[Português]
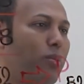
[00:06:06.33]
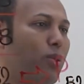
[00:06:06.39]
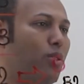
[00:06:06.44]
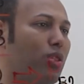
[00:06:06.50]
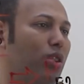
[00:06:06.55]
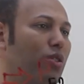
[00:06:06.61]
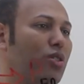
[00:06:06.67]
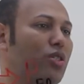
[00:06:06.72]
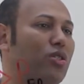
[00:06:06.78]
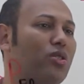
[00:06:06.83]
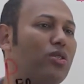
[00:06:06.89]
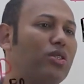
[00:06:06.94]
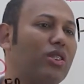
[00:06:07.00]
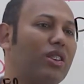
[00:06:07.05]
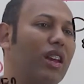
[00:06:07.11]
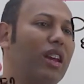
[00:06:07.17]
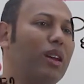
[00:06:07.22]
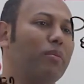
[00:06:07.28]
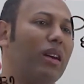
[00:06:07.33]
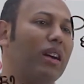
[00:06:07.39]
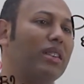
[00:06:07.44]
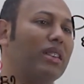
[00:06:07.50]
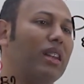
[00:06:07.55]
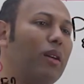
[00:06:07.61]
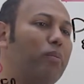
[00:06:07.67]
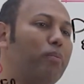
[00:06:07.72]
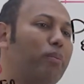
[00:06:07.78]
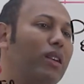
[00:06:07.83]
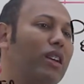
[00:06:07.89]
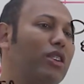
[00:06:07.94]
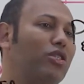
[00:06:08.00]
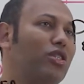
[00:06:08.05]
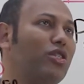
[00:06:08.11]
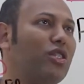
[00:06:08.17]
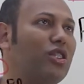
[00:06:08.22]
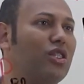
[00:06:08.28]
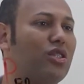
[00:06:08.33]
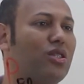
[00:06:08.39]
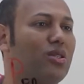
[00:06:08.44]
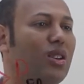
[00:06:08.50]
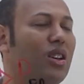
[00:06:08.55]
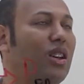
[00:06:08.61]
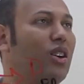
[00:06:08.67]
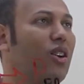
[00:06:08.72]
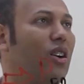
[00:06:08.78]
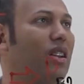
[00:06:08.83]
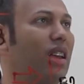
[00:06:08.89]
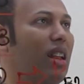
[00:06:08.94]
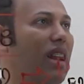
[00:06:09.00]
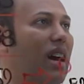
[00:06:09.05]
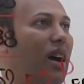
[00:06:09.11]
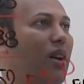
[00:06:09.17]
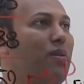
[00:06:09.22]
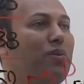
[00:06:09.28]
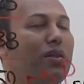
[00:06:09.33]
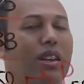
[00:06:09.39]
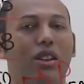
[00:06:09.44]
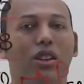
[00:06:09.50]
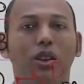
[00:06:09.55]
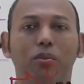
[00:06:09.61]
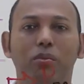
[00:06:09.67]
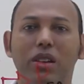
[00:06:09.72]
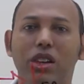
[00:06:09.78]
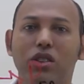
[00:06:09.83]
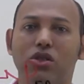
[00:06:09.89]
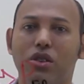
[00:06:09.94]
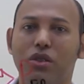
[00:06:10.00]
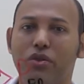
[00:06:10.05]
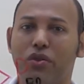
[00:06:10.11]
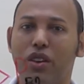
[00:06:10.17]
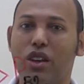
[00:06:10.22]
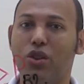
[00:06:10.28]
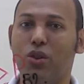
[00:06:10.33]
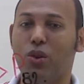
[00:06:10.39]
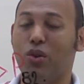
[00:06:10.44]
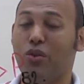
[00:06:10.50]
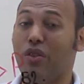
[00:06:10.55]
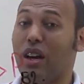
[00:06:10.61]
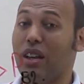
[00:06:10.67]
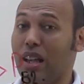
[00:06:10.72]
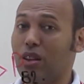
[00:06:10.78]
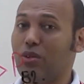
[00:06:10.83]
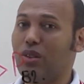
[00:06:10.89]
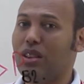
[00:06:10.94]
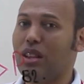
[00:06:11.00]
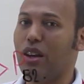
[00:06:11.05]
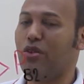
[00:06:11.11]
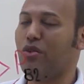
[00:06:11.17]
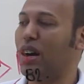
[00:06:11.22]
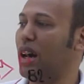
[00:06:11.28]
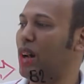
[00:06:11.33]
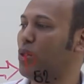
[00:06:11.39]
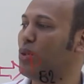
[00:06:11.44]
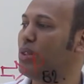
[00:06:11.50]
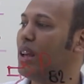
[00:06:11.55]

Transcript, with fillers: porque o esquema depende disso. Olha lá, limite inferior, vai lá no intervalo.